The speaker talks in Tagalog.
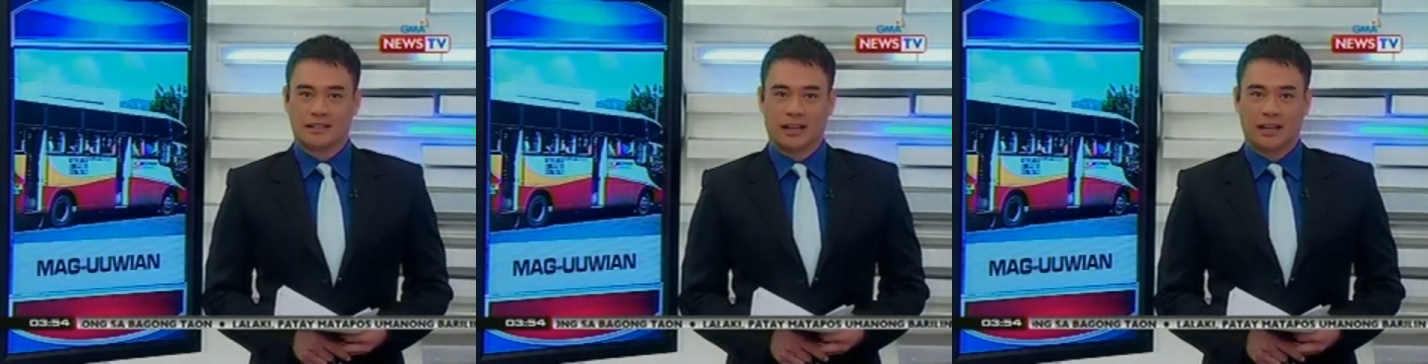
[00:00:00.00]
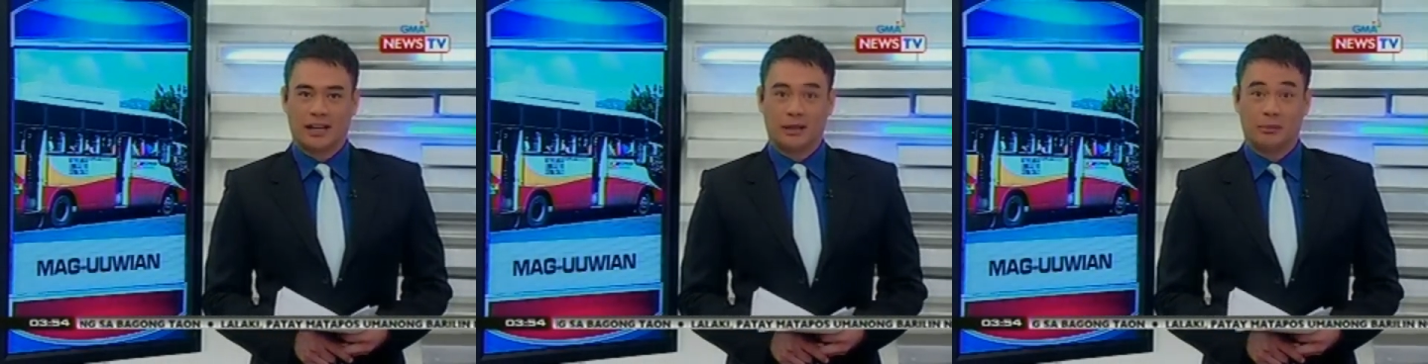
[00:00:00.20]

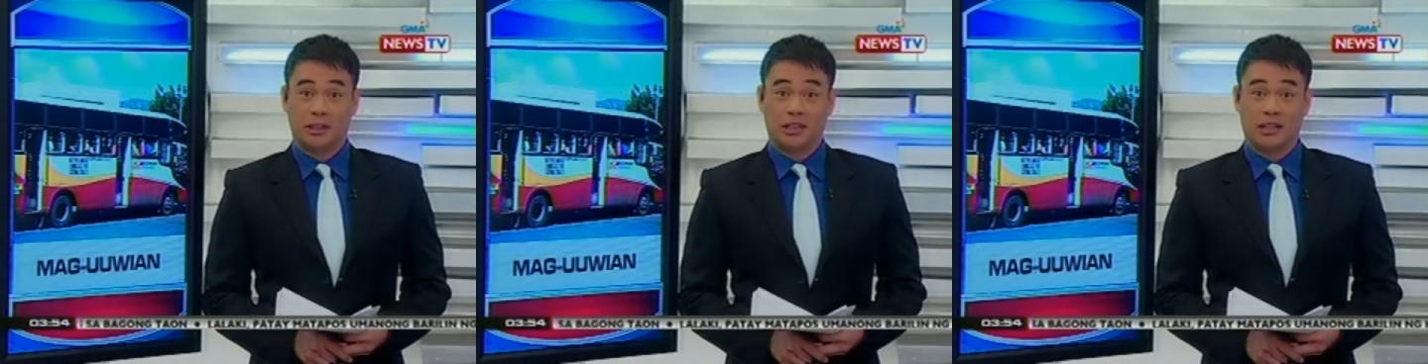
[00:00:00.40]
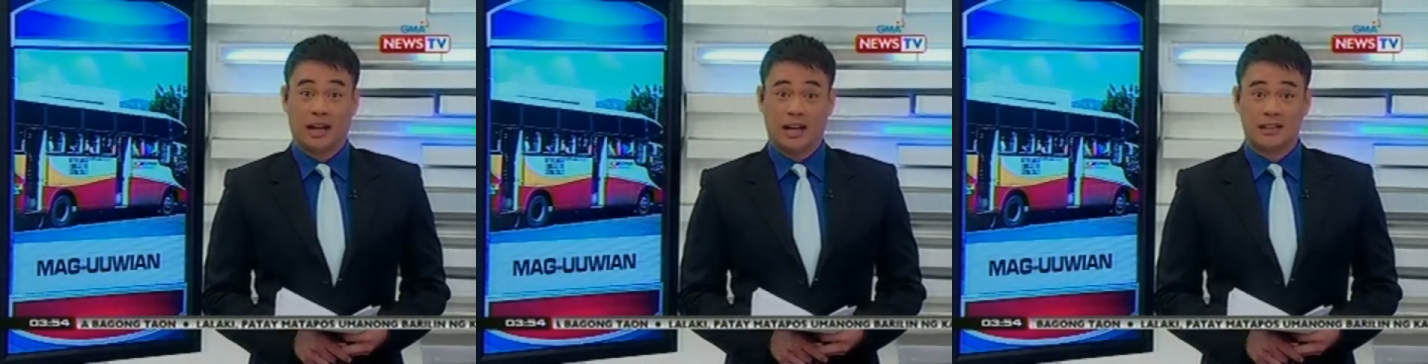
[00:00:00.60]
kaya
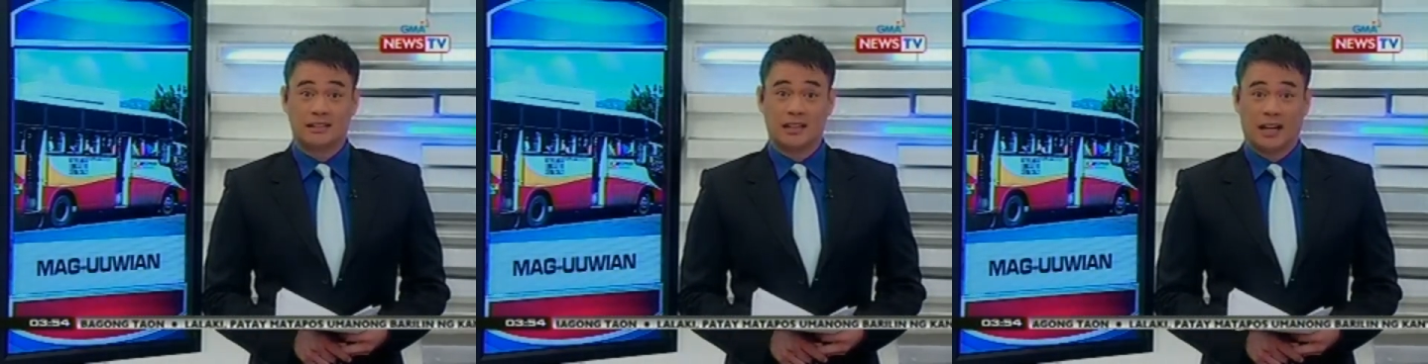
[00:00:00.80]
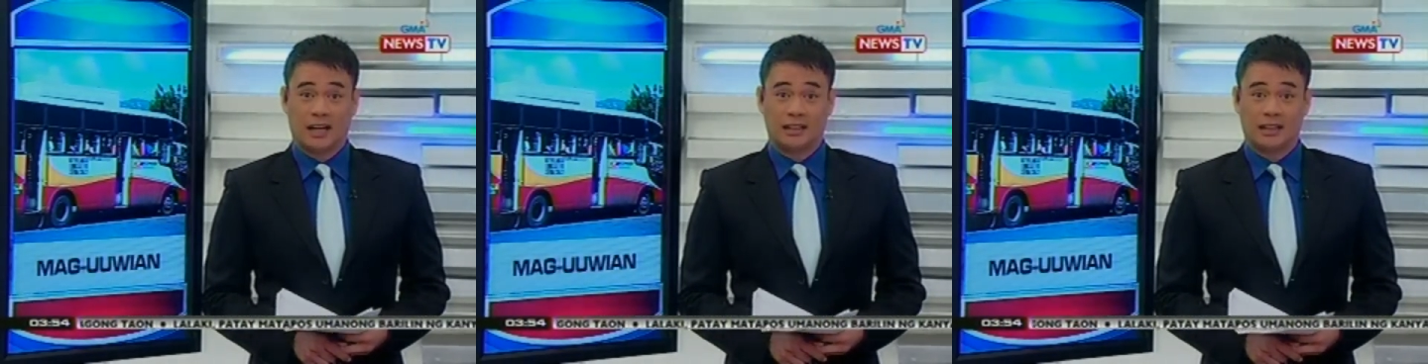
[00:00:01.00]
naman
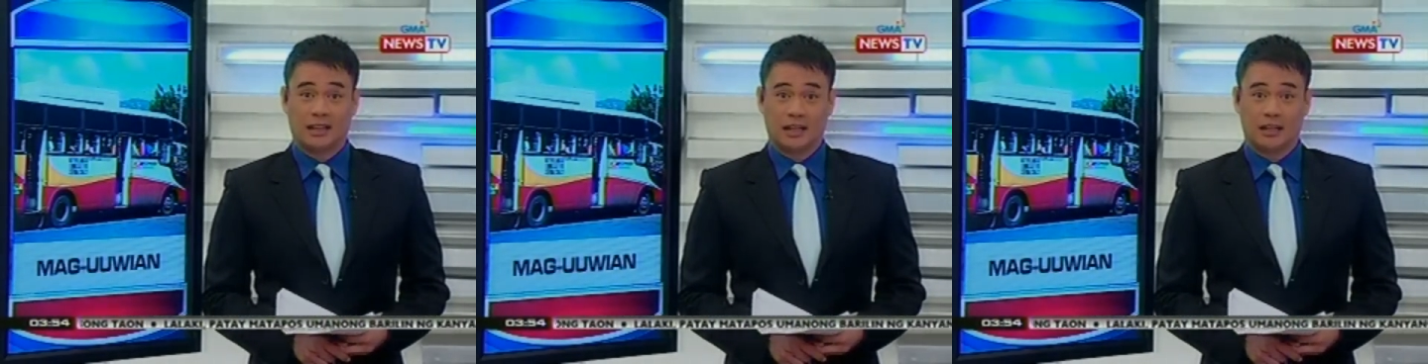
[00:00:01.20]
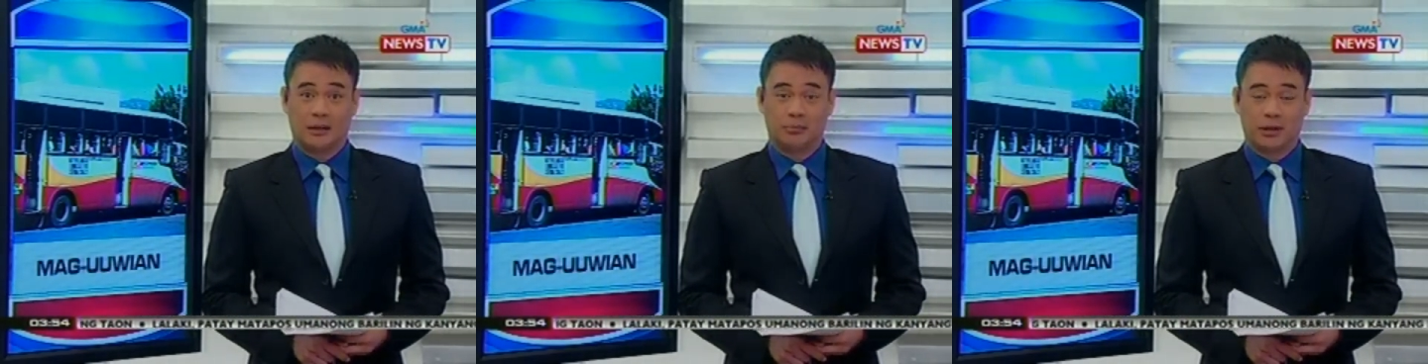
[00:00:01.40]
inaasahan na
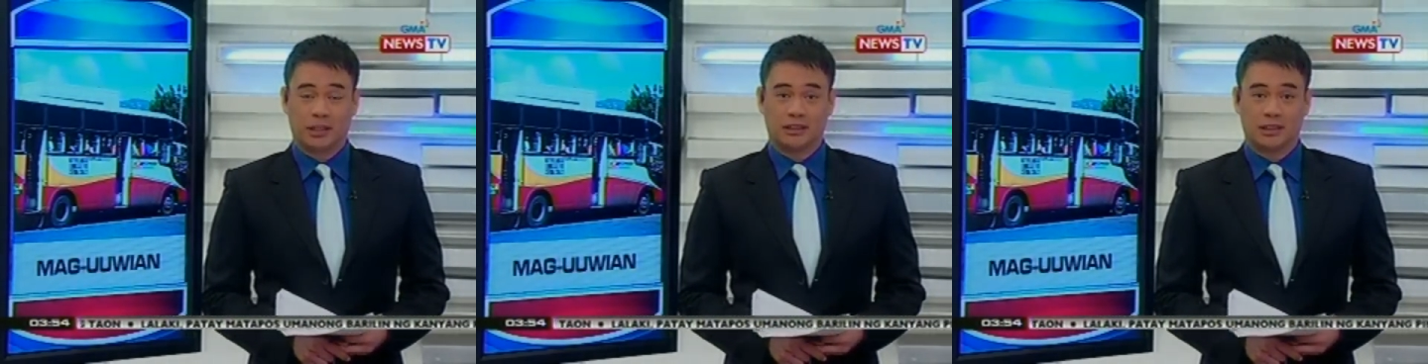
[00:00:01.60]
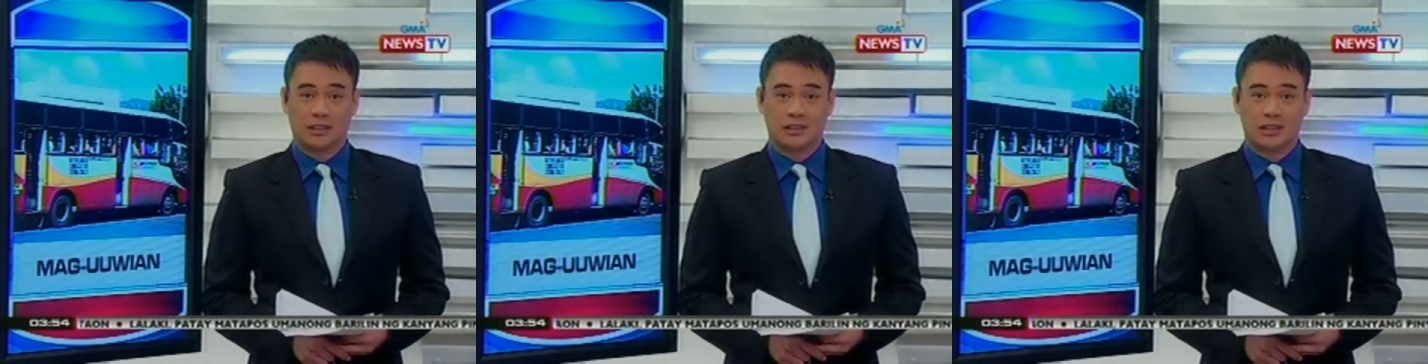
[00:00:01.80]
rin ang
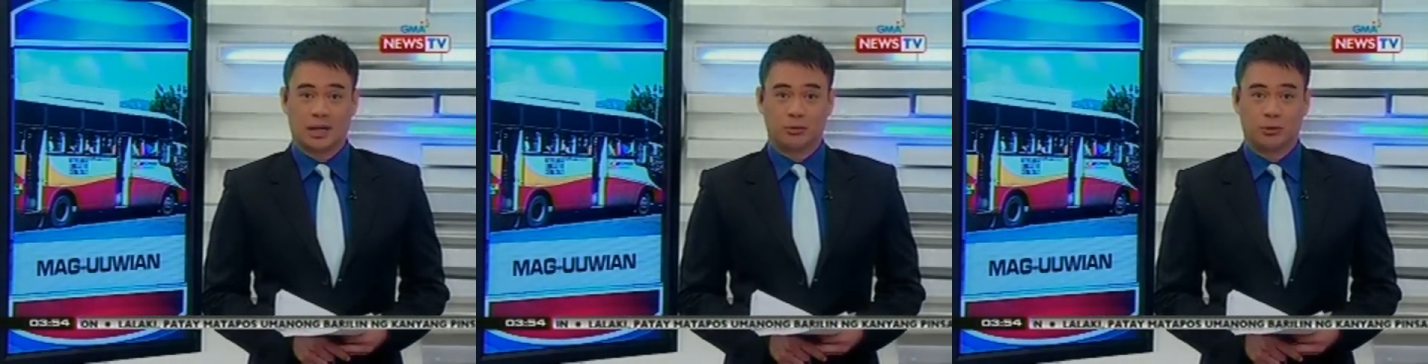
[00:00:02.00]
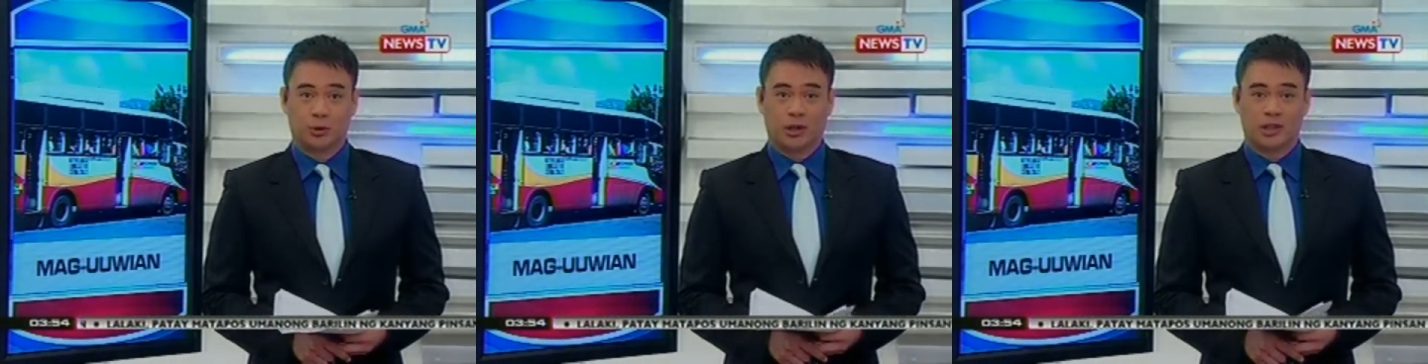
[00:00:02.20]
pagdagsa
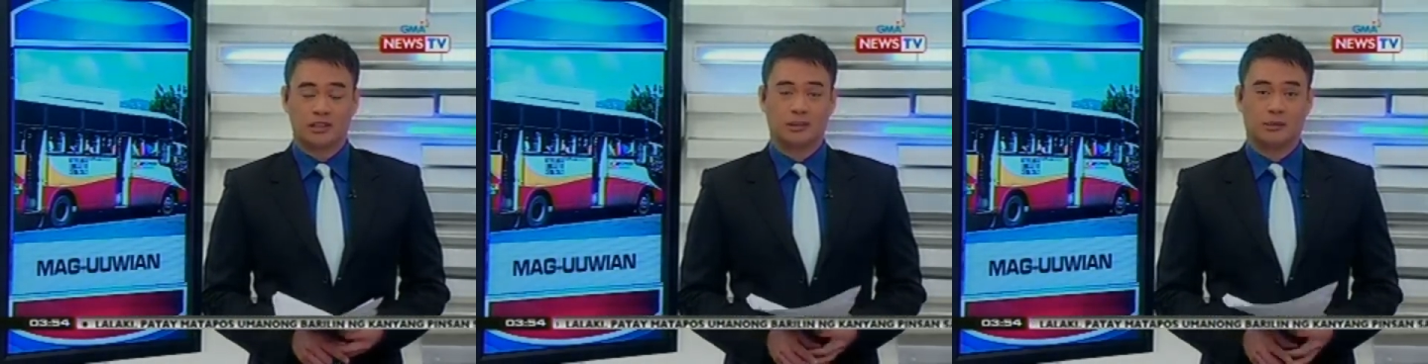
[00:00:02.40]
bukas